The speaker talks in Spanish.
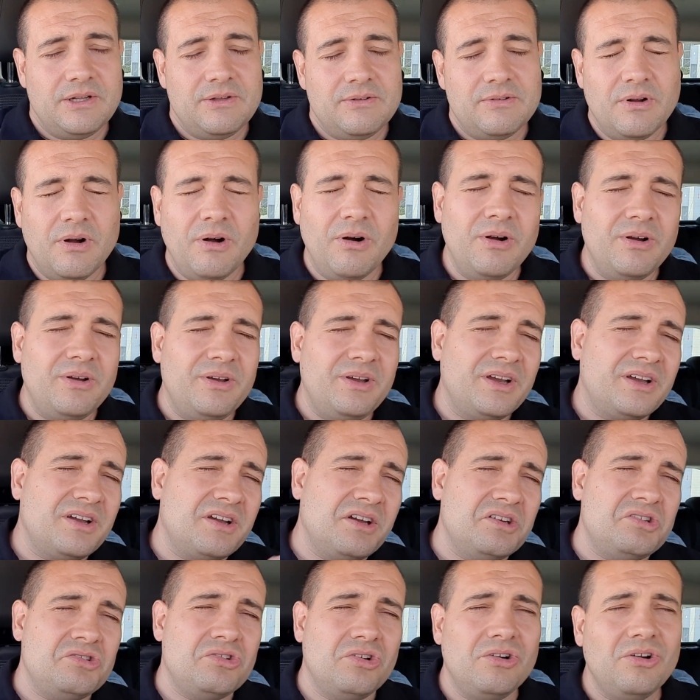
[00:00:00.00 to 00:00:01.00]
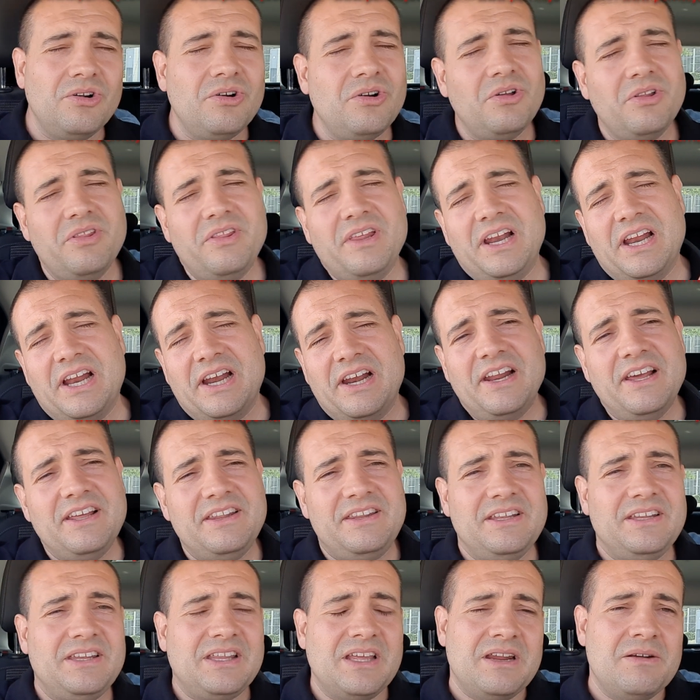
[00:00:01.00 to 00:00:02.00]
No, es que solo los del
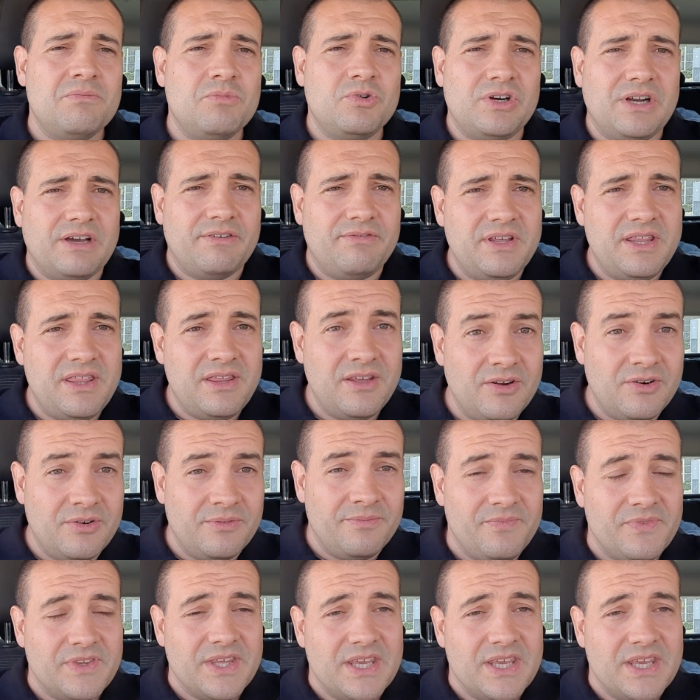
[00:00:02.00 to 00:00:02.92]
Atleti tenemos la afición.